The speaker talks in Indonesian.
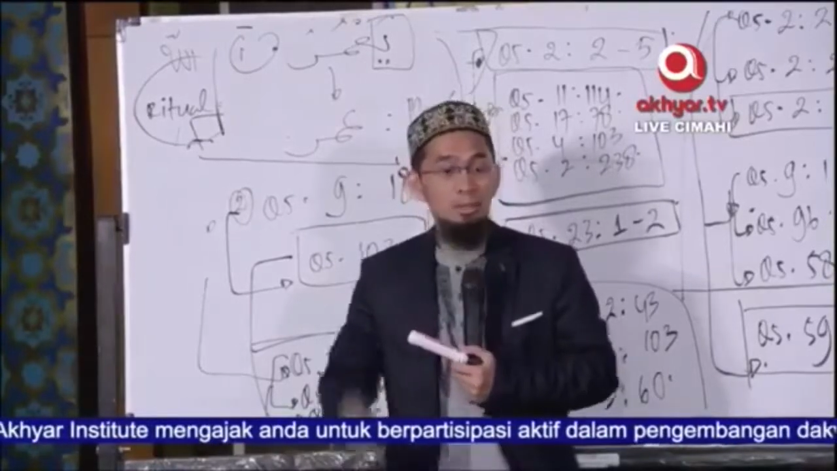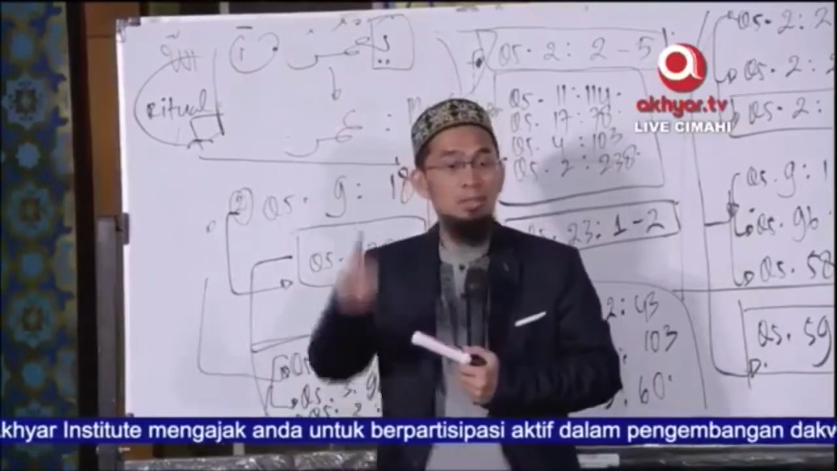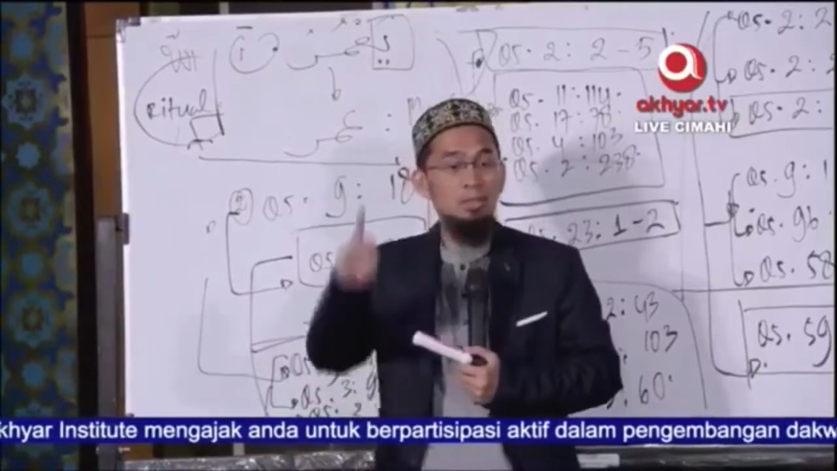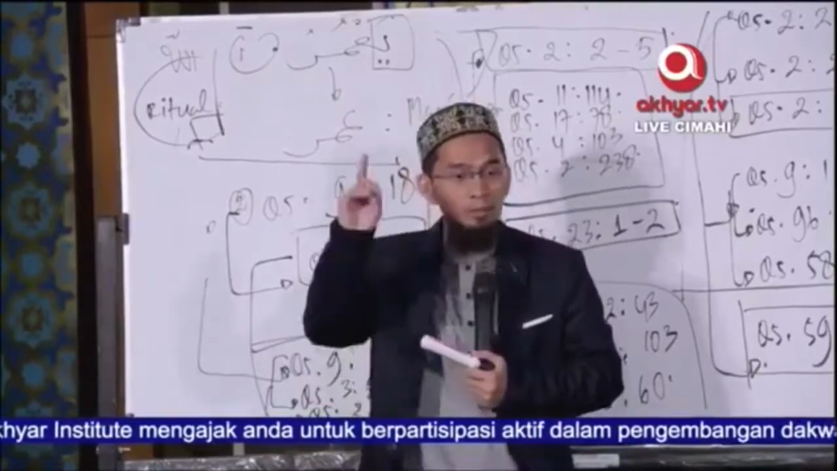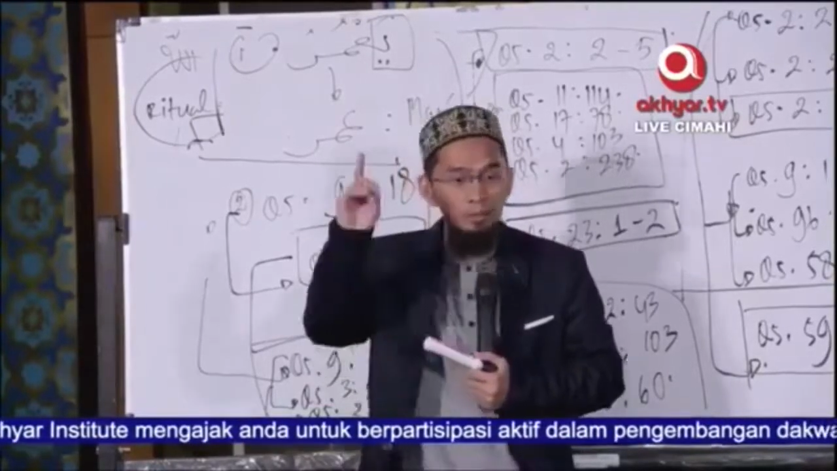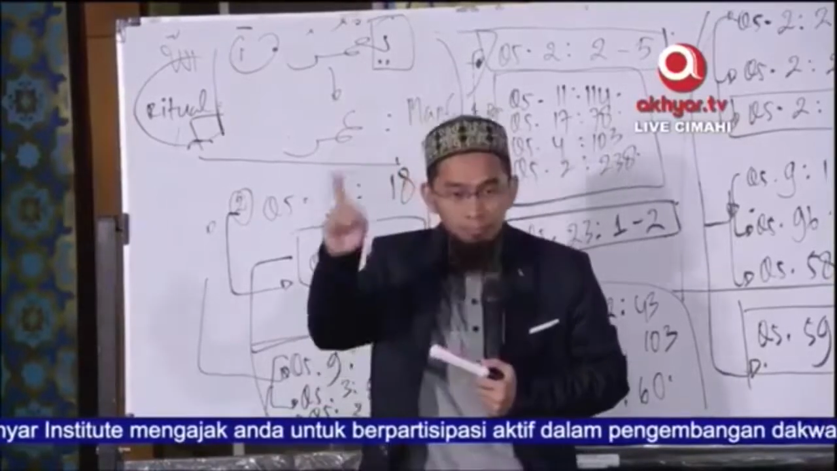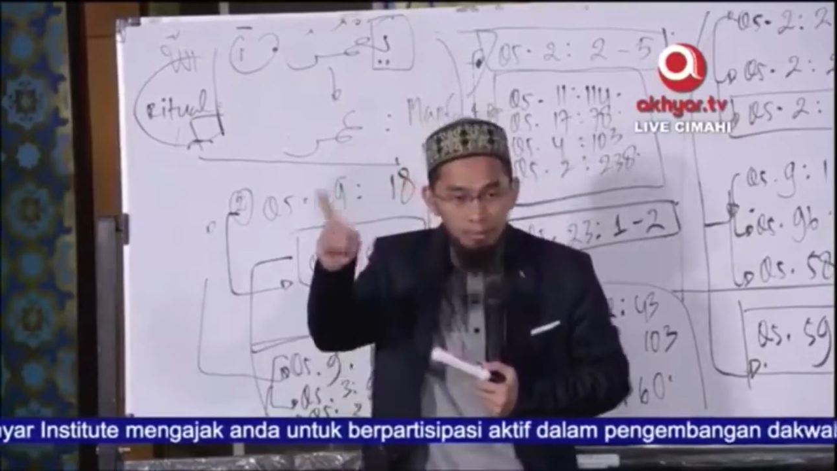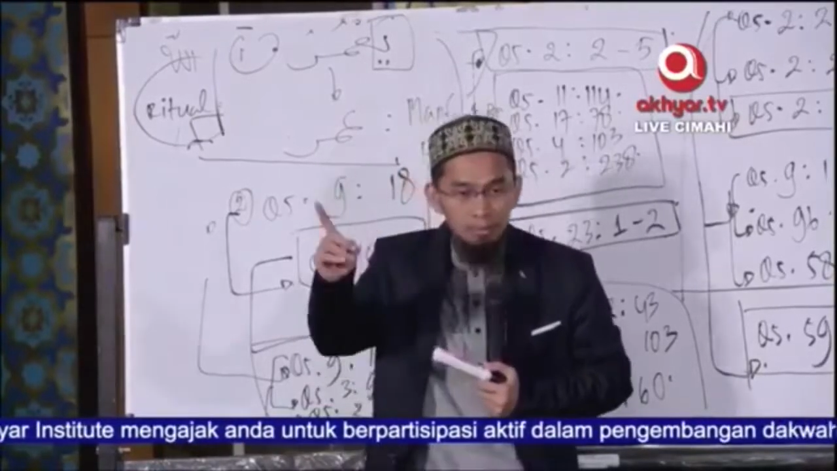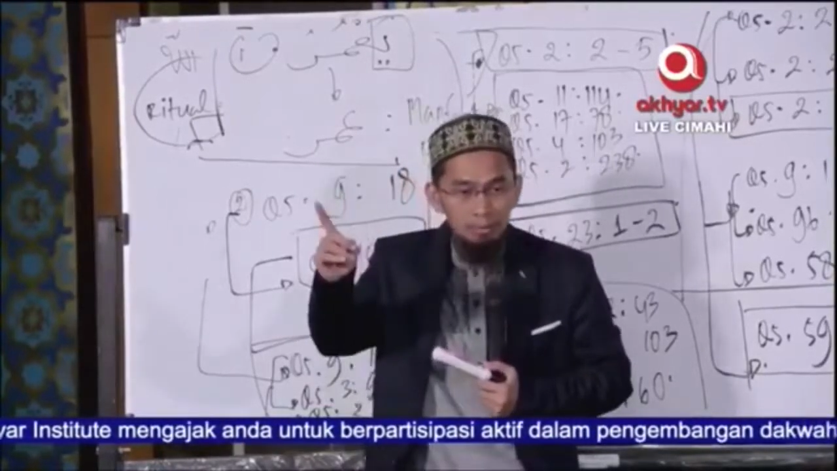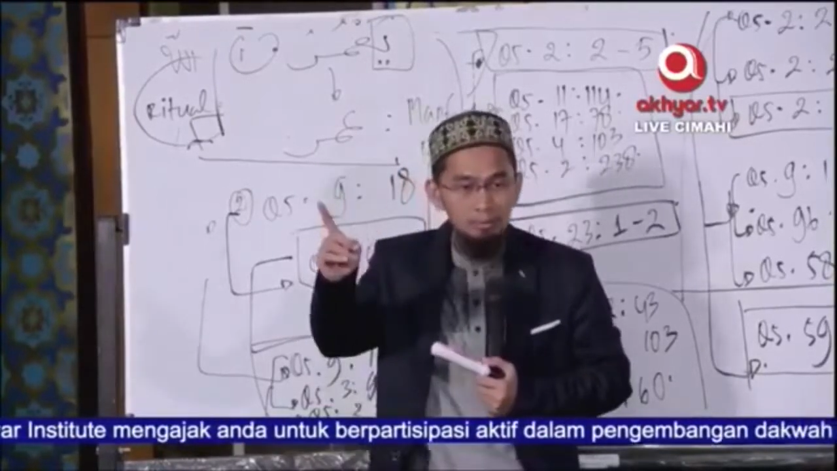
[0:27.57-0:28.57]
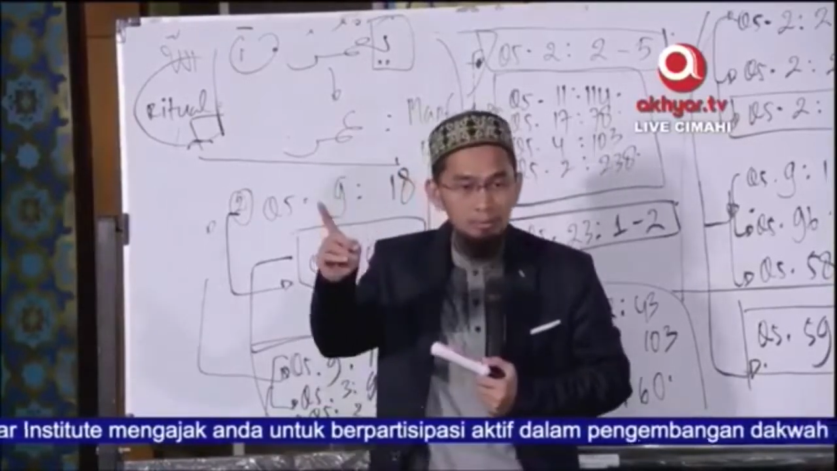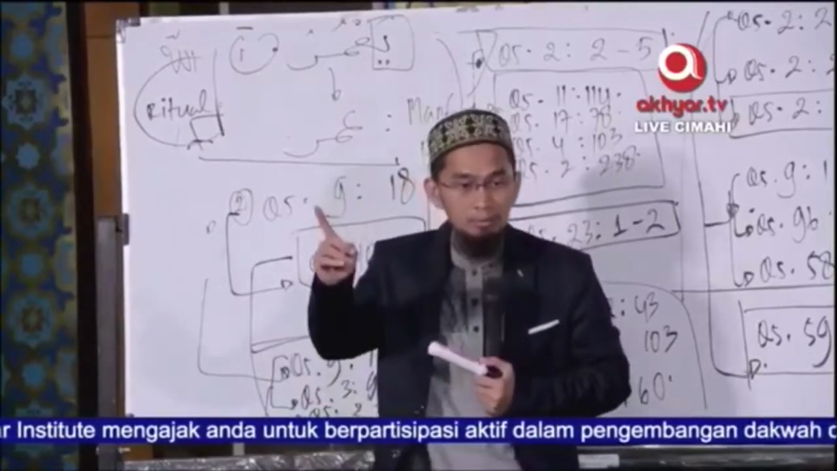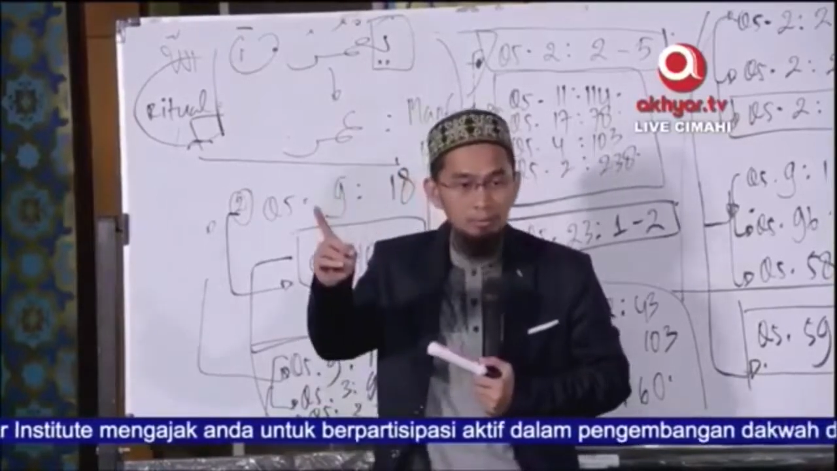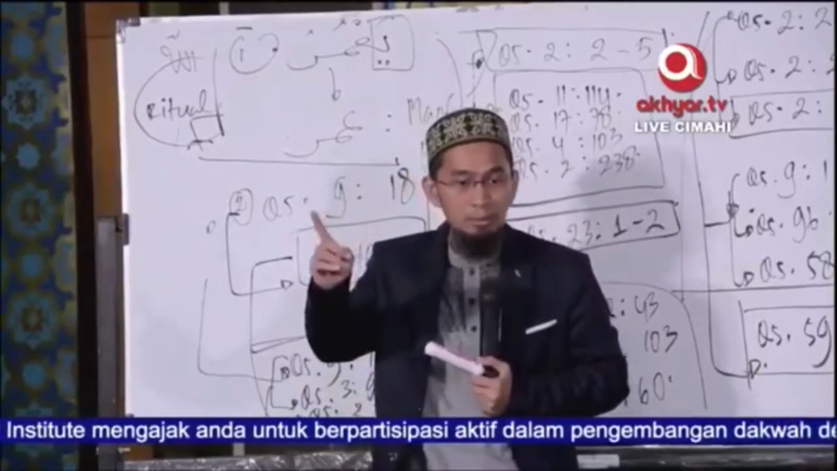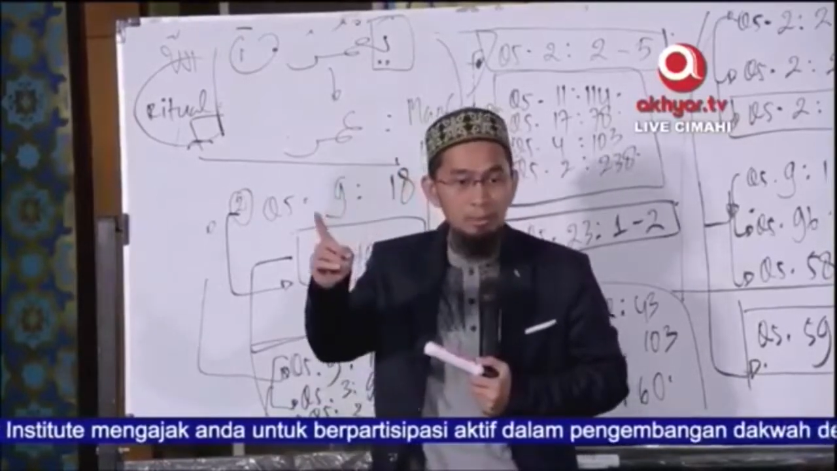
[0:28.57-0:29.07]
Tinggal di Demak,
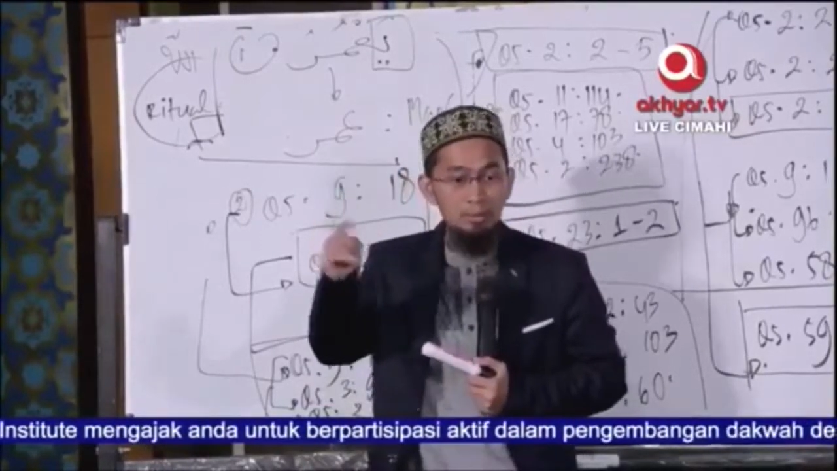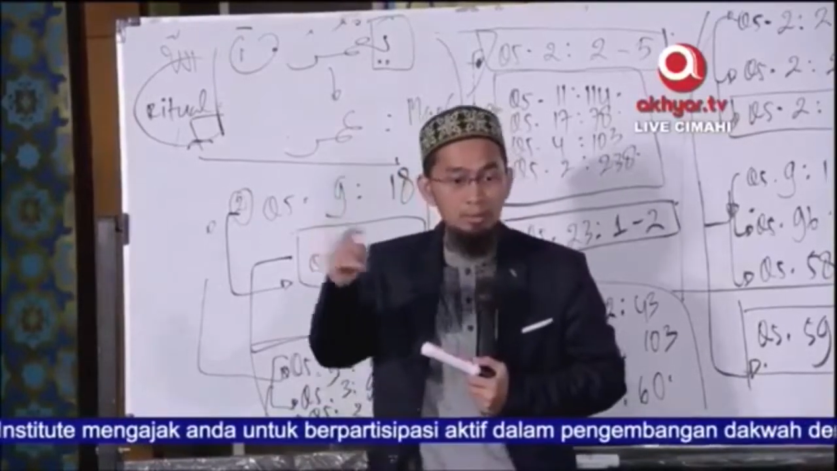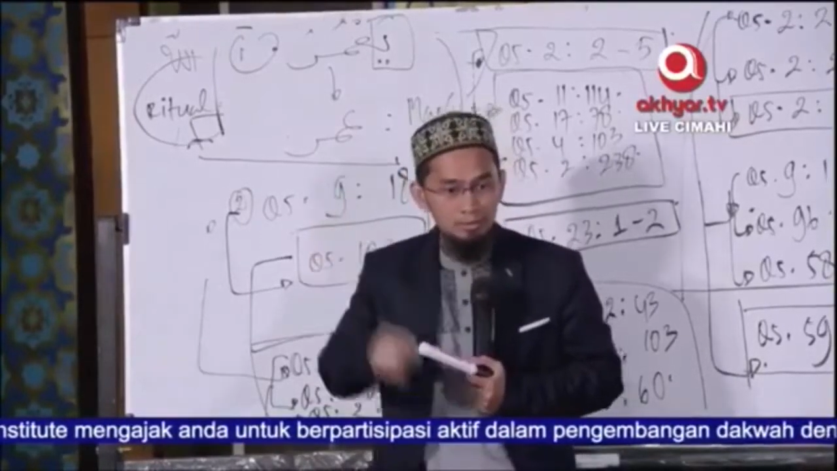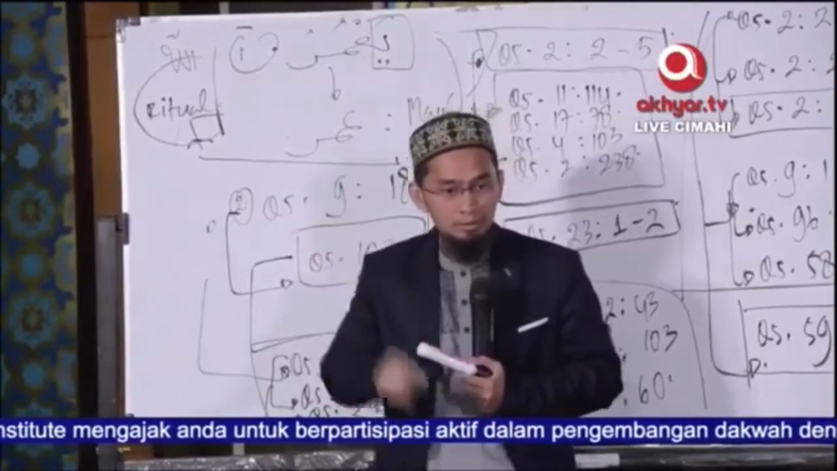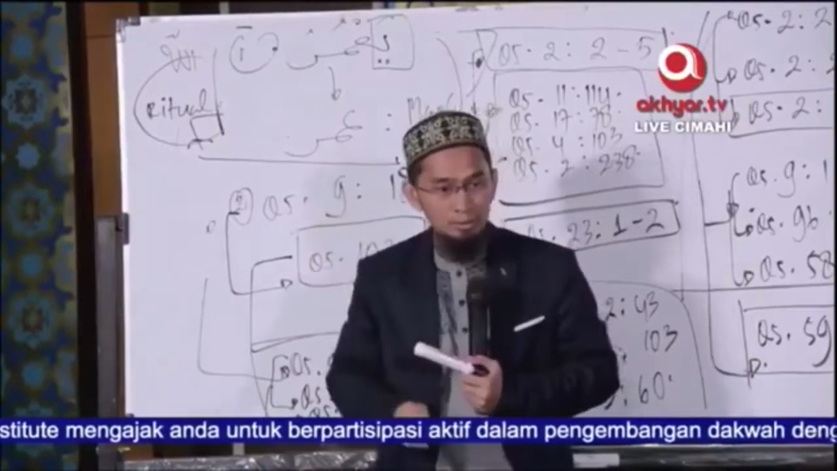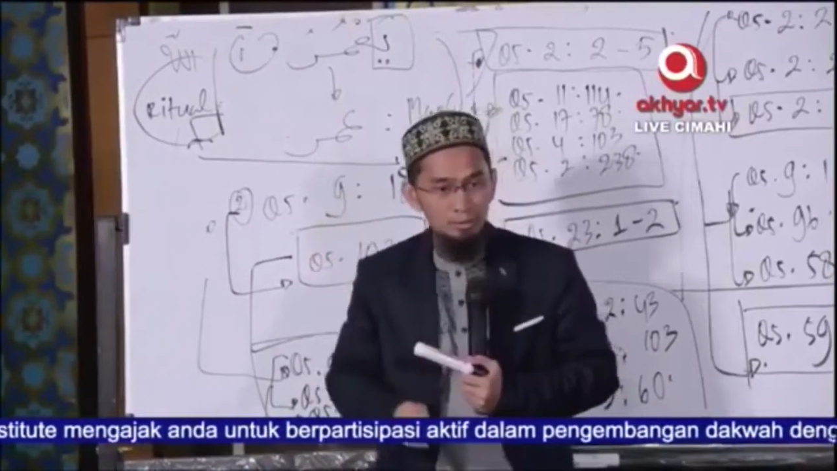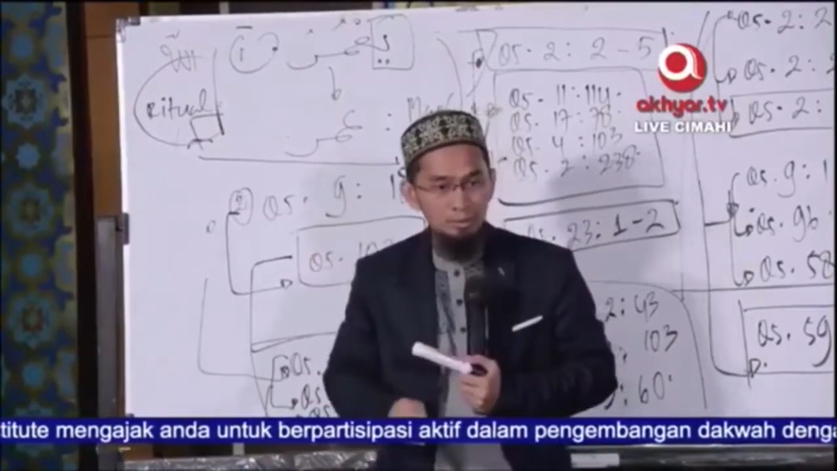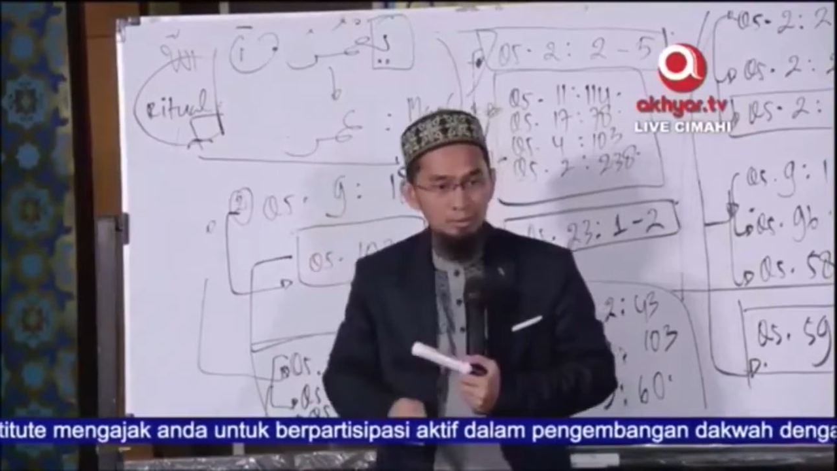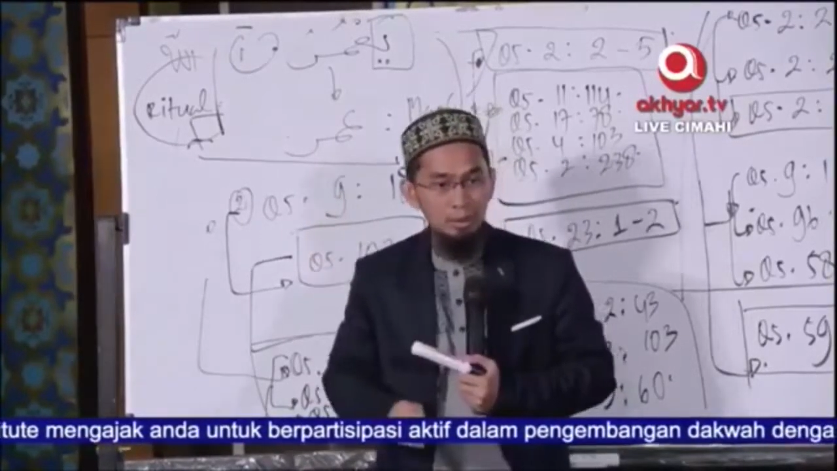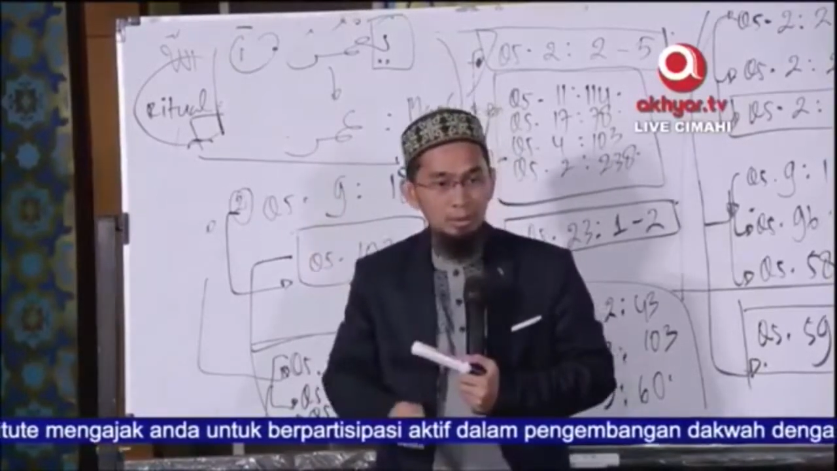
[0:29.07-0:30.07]
datang ke sini,